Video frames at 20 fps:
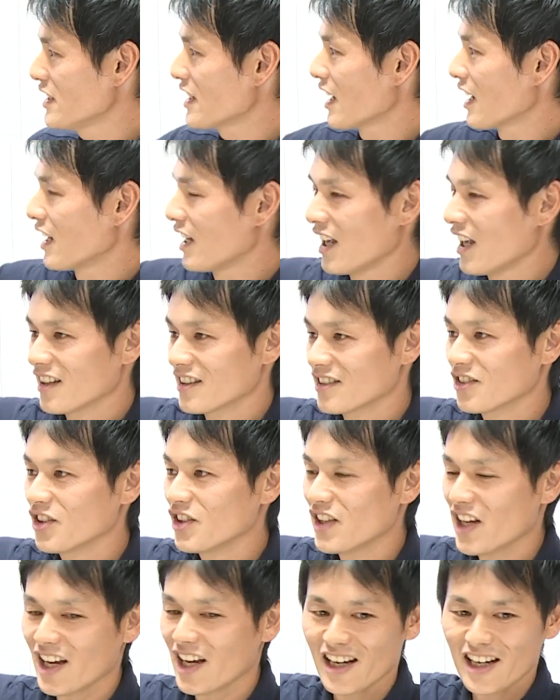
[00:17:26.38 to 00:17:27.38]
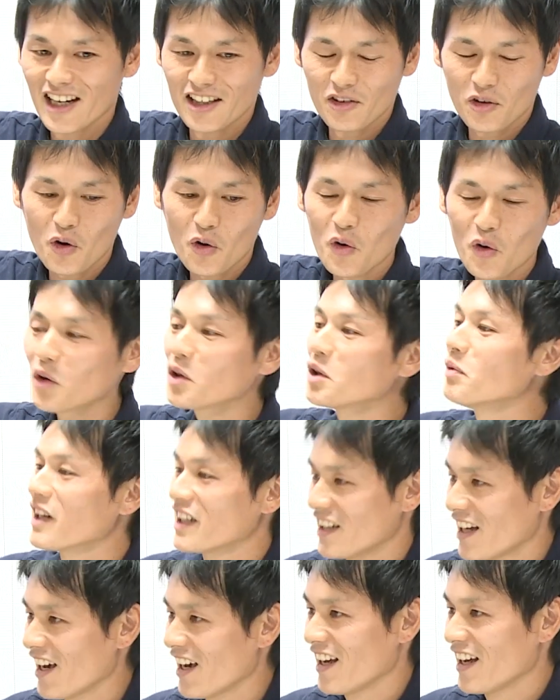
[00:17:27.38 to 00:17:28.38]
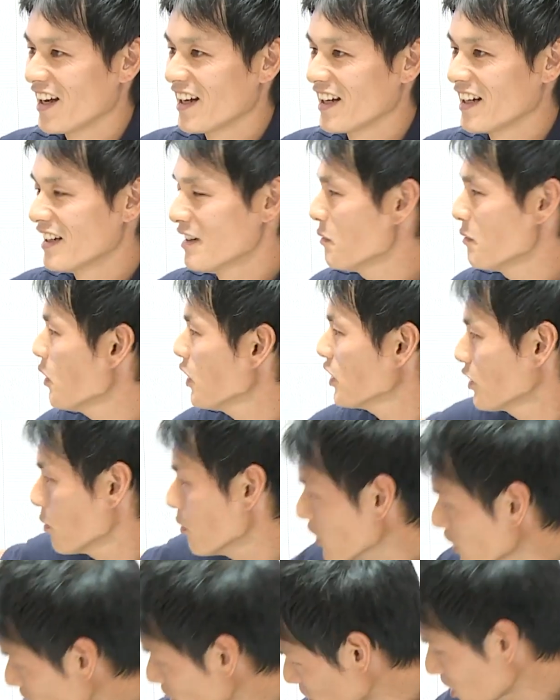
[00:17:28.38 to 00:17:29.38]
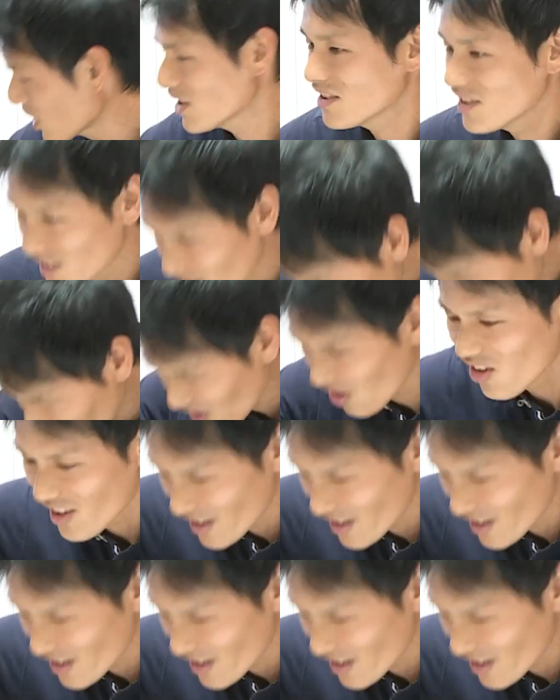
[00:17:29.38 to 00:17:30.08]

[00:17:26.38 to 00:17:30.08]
ちゃんがねすごいねあの心配りで、もっともっと近づいてやった方